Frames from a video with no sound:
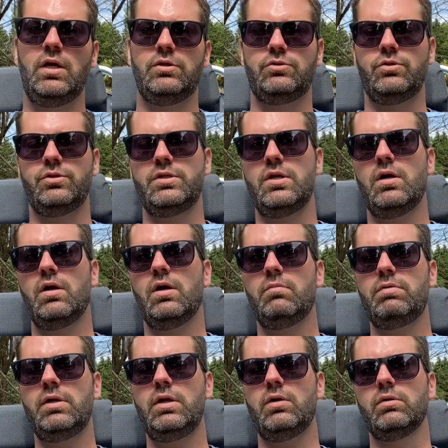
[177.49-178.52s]
Je tiens à
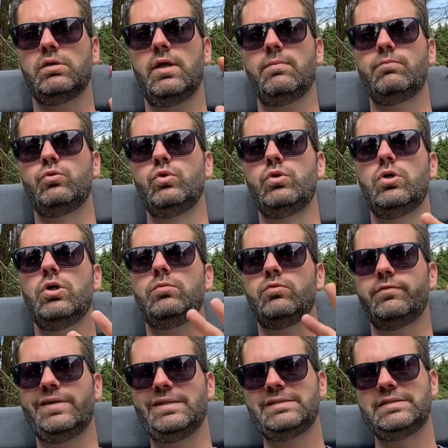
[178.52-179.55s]
rappeler qu'en termes de normes,
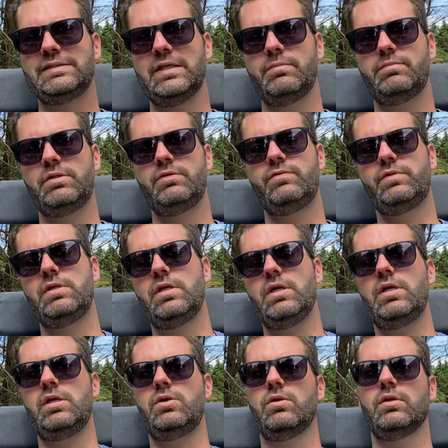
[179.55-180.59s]
on va
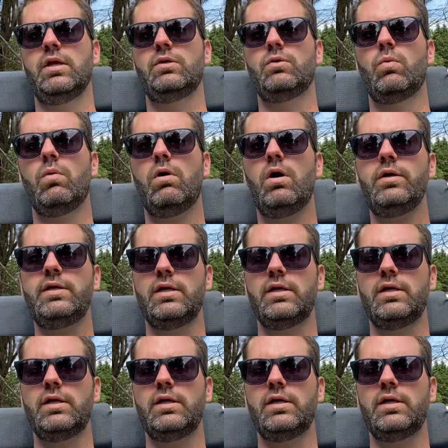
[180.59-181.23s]
simplifier. Il y en a trois.